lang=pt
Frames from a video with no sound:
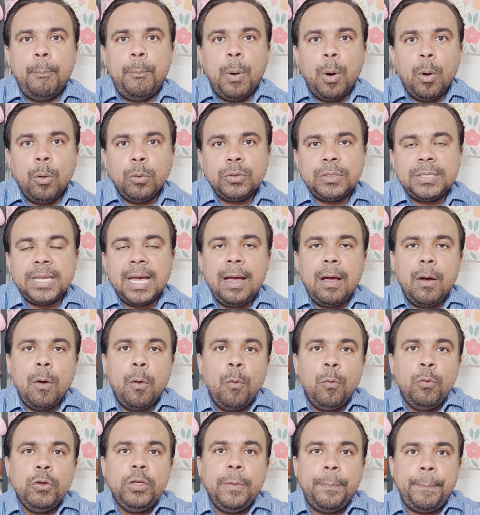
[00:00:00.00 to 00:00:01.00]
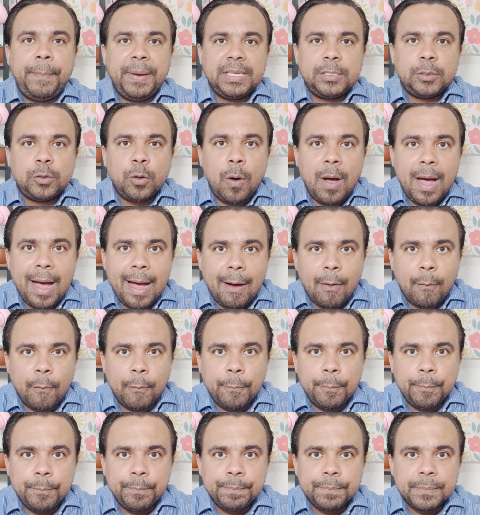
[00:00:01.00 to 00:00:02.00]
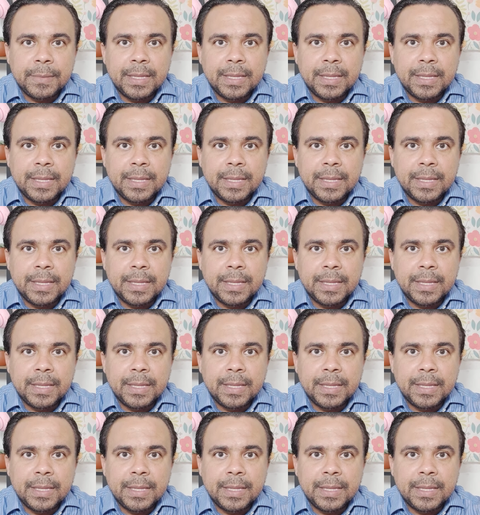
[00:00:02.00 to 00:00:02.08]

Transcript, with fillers: Bolsa Unipessoal,